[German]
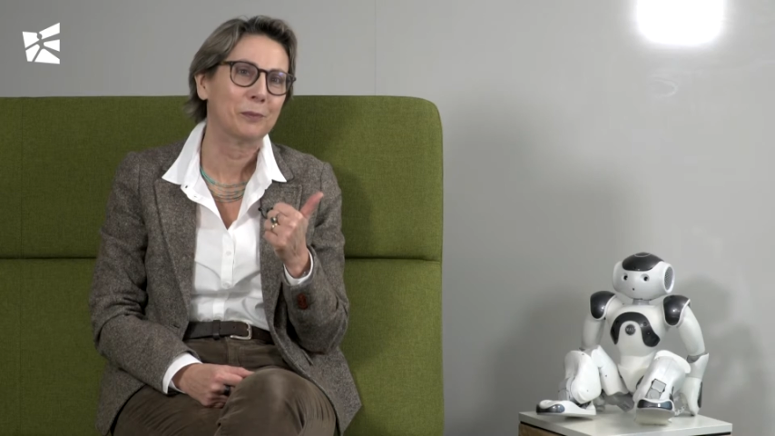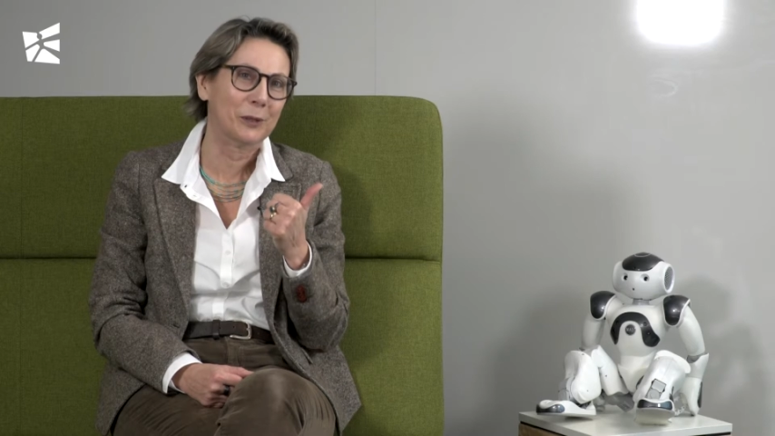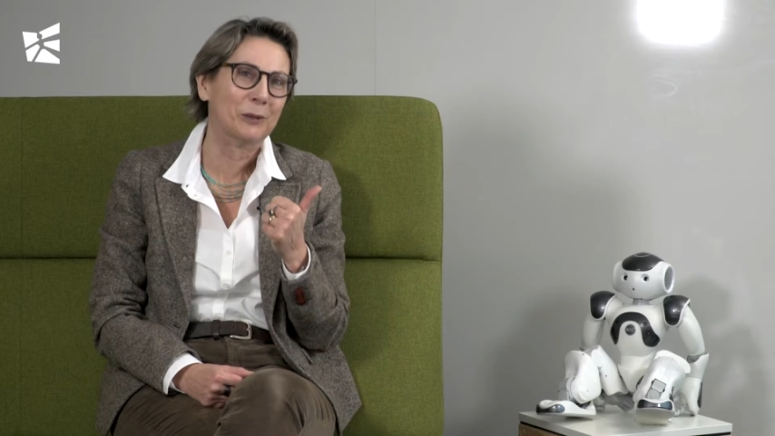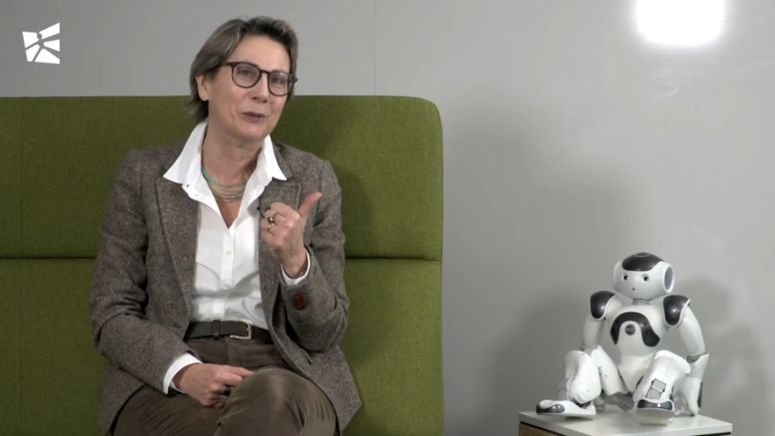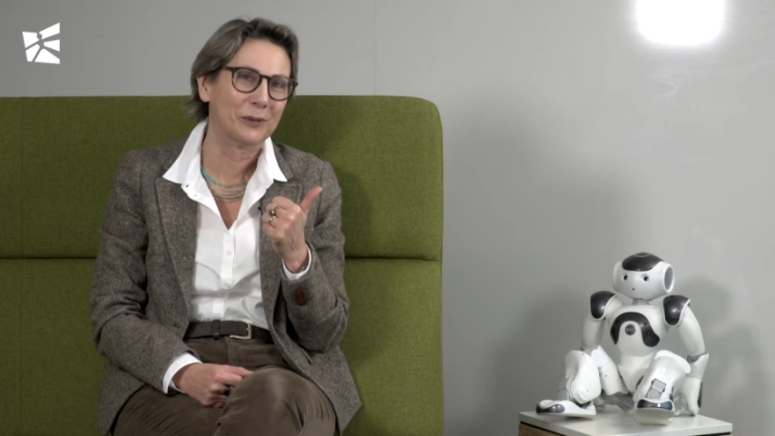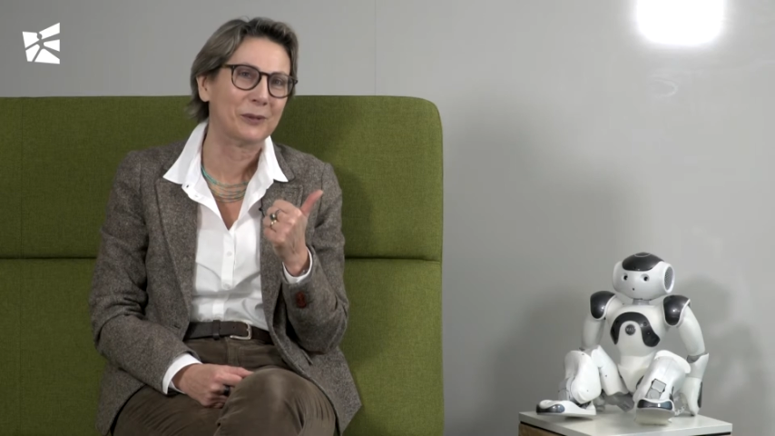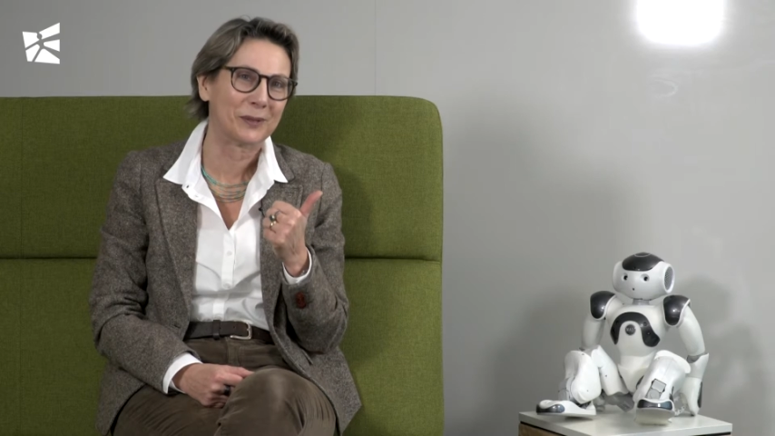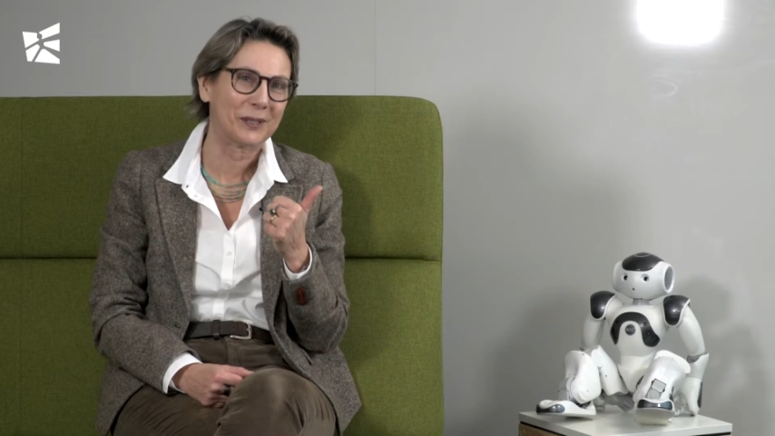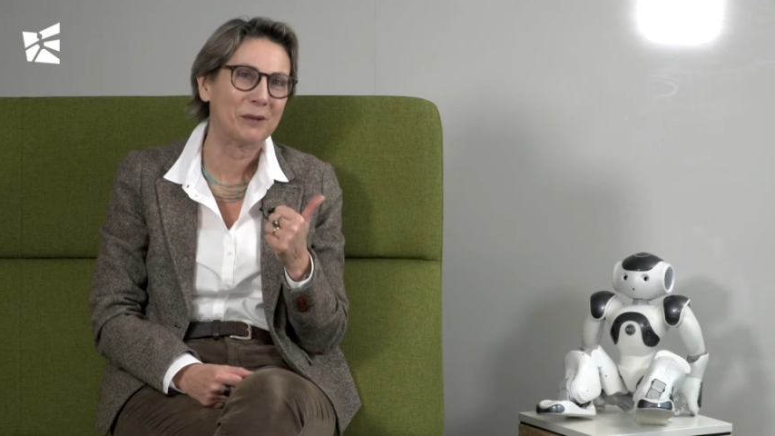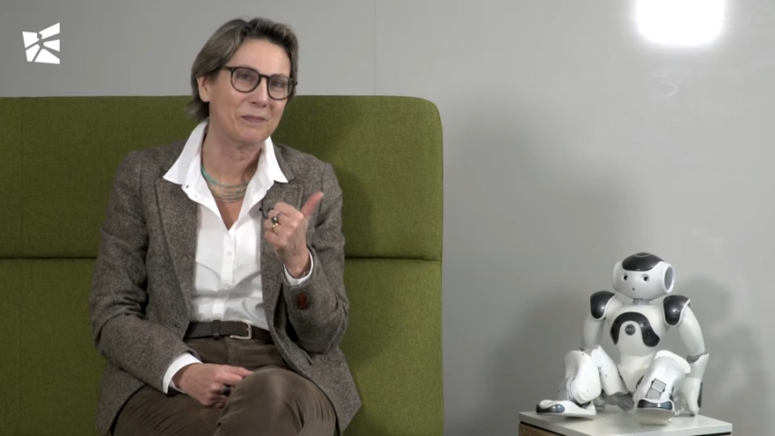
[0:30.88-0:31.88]

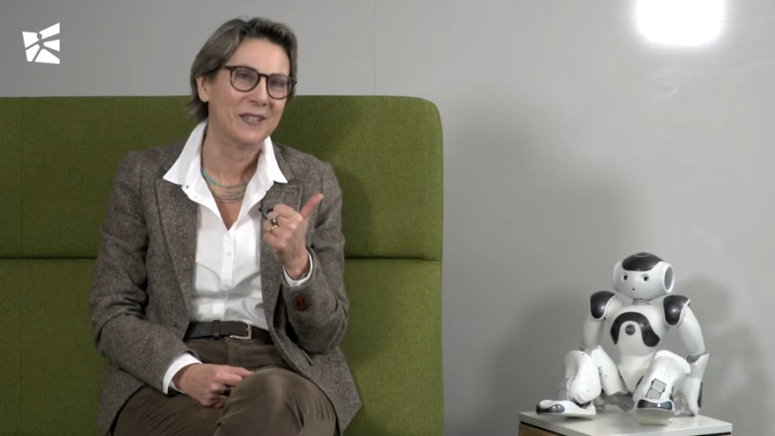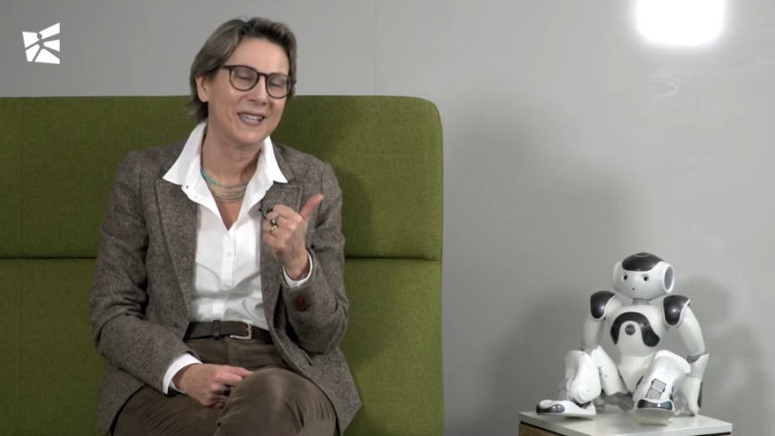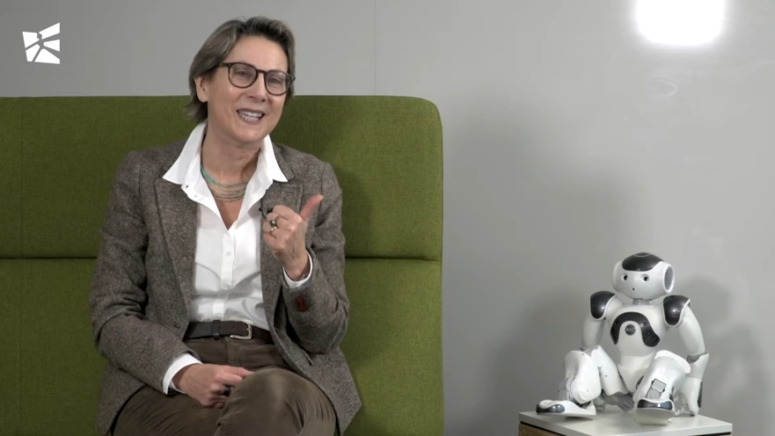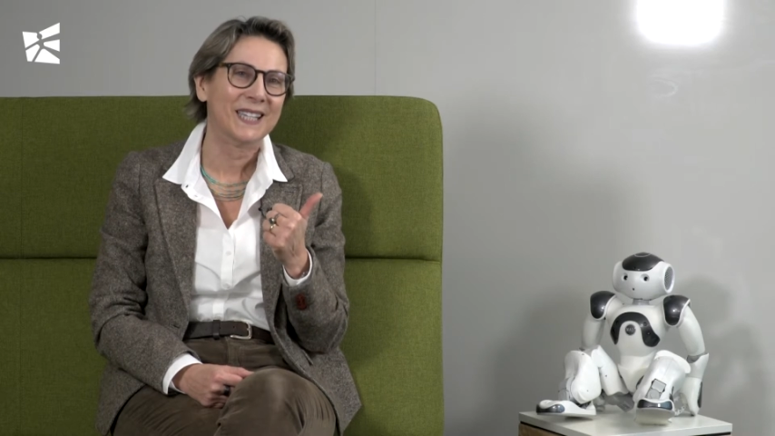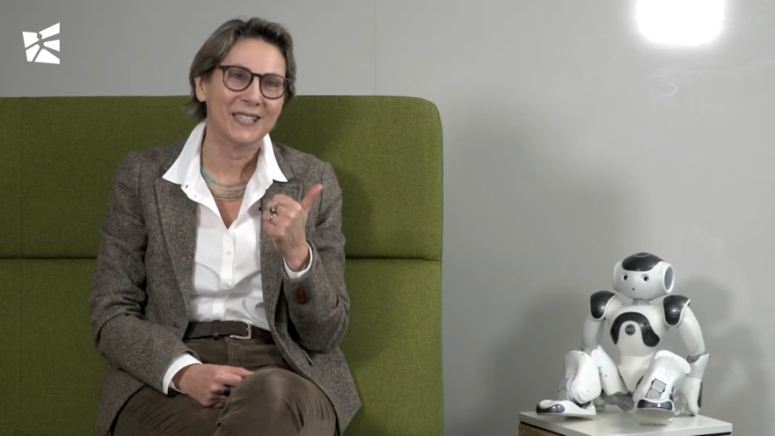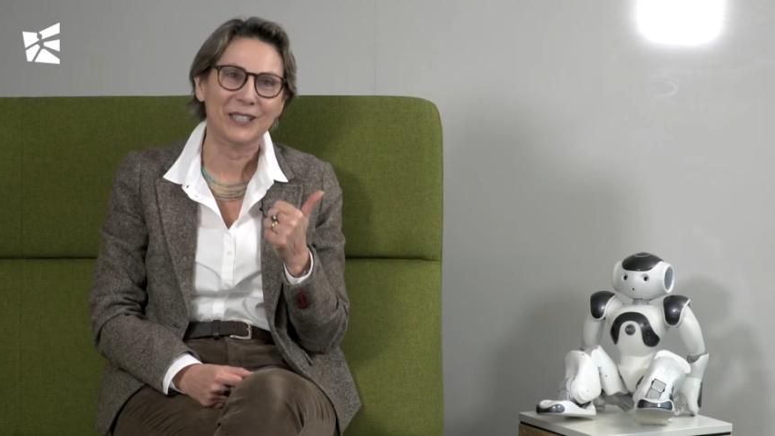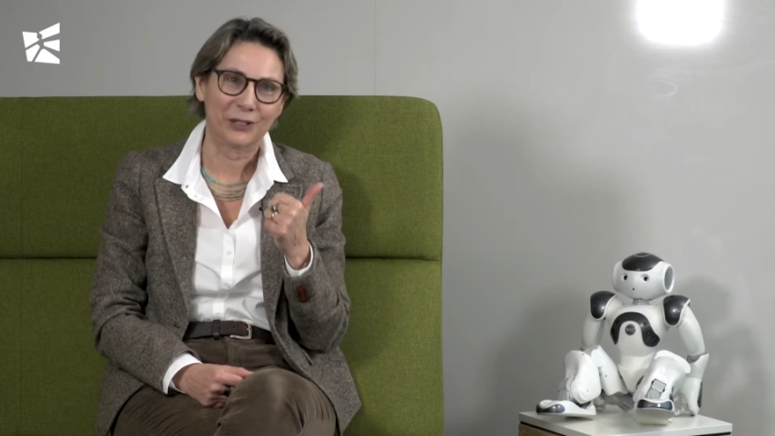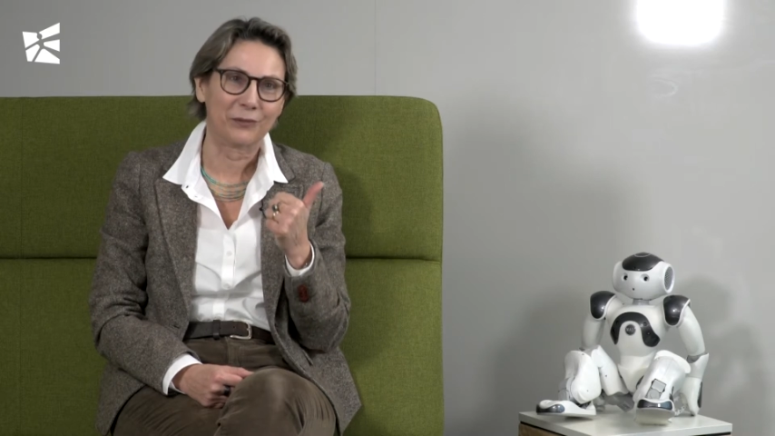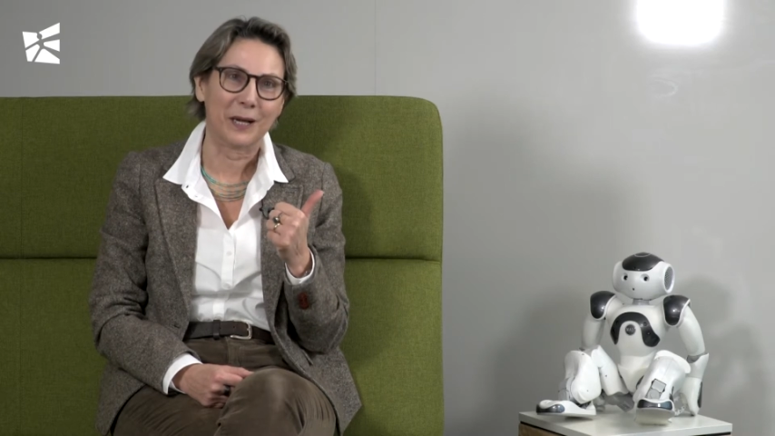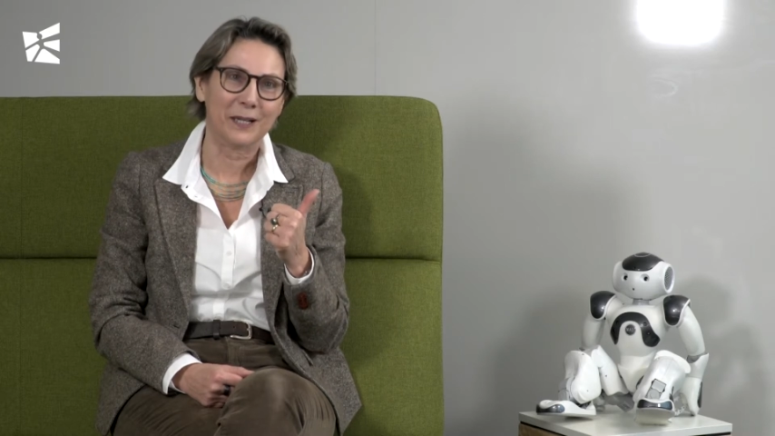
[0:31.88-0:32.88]
Bildungssystem in der
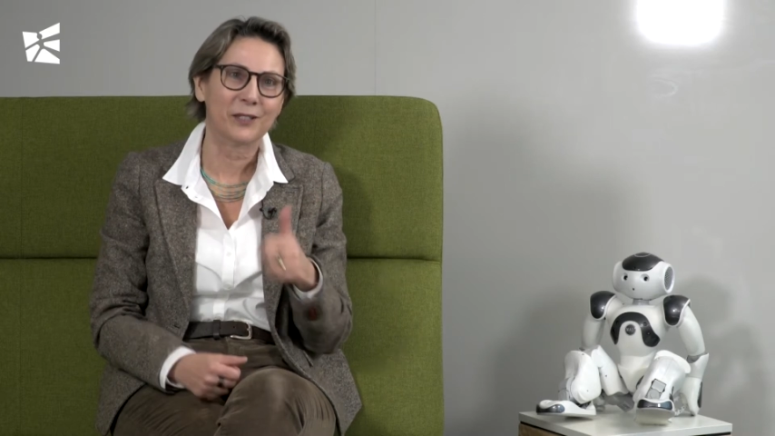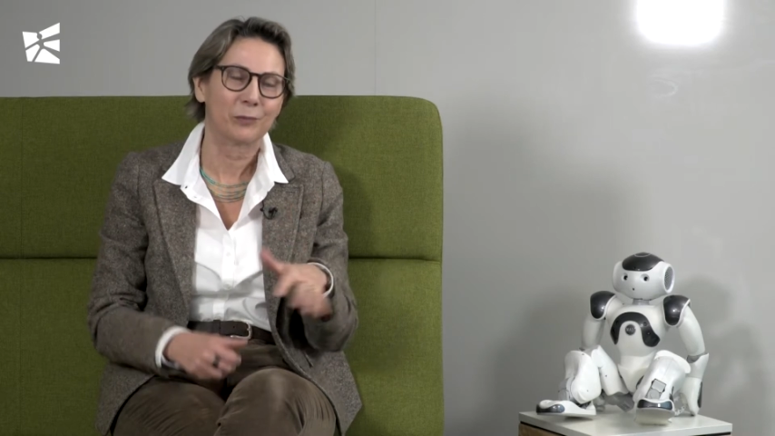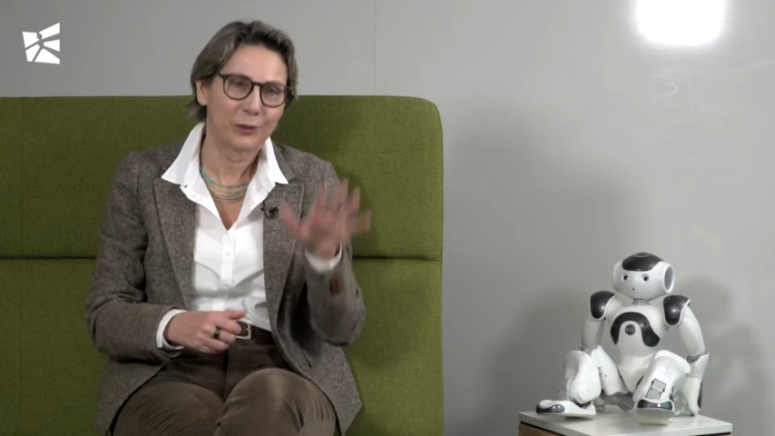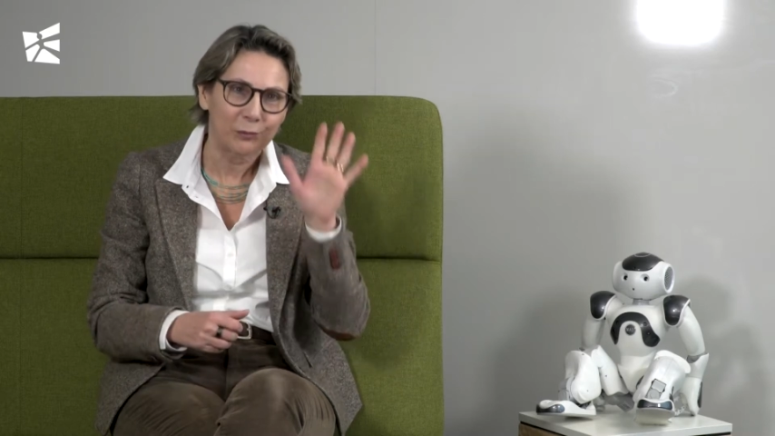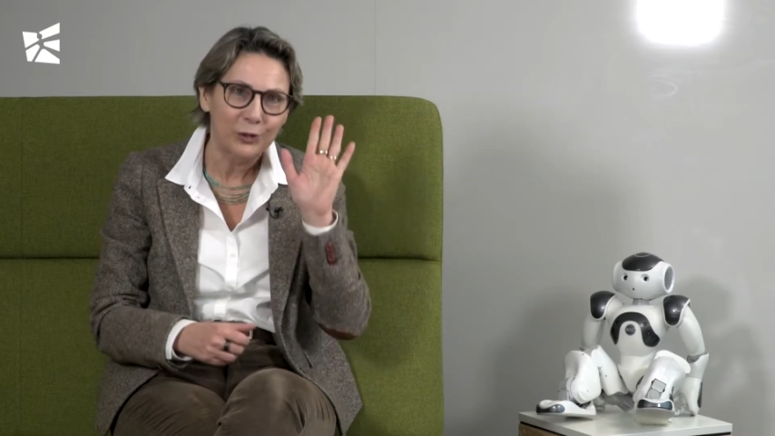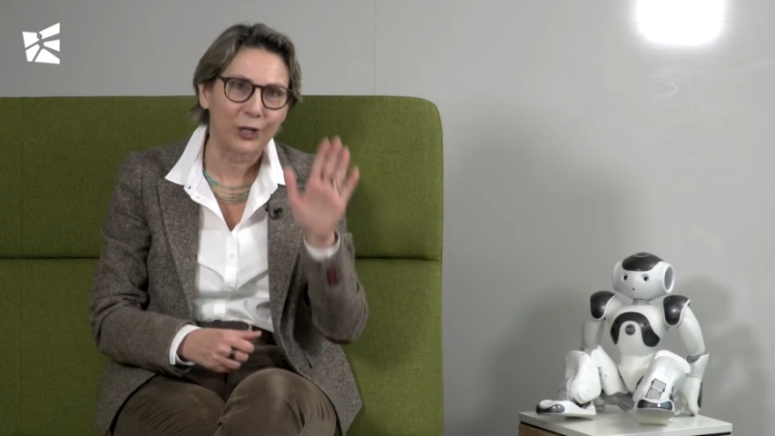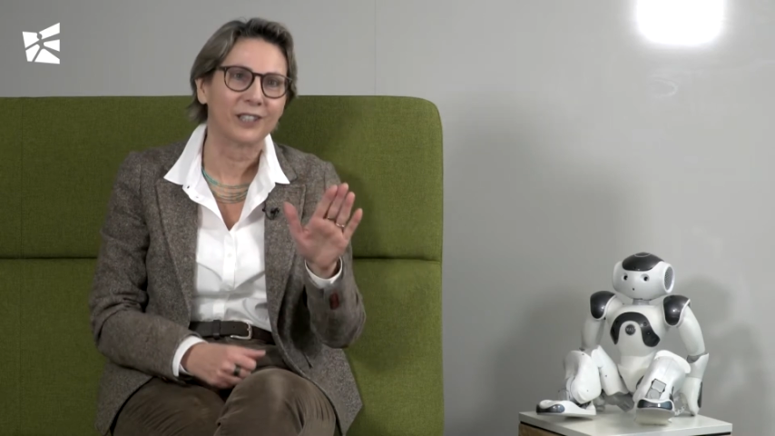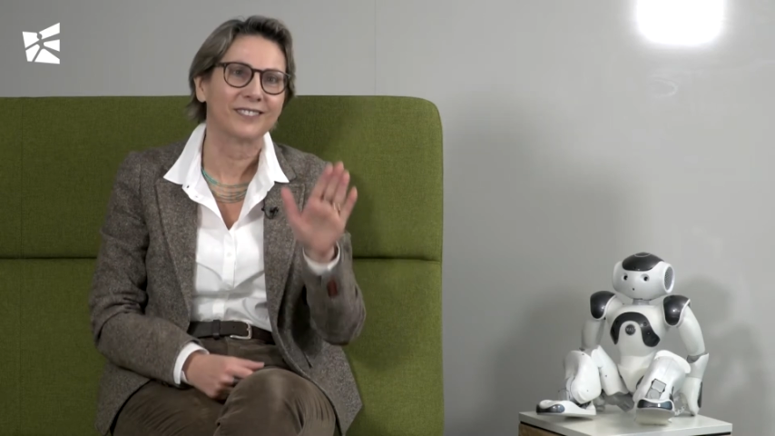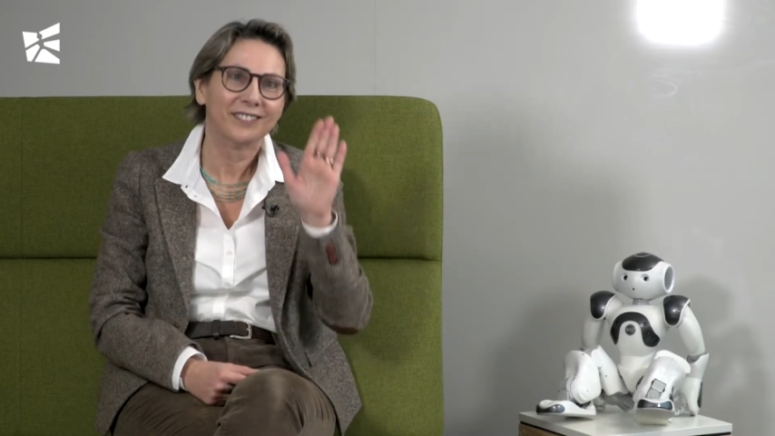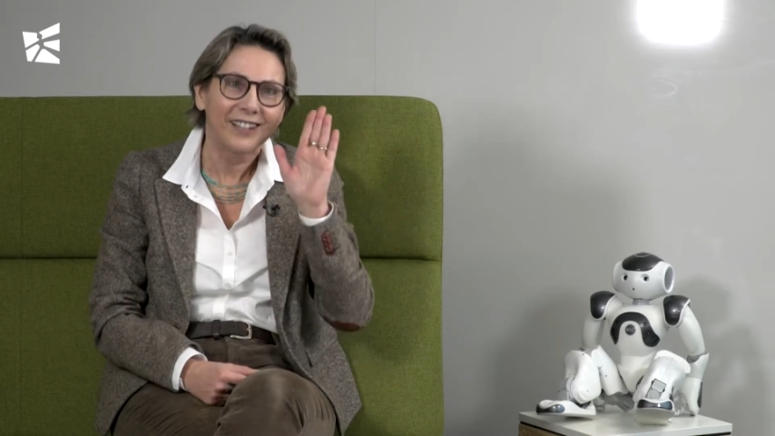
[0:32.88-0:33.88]
Schweiz mit einem starken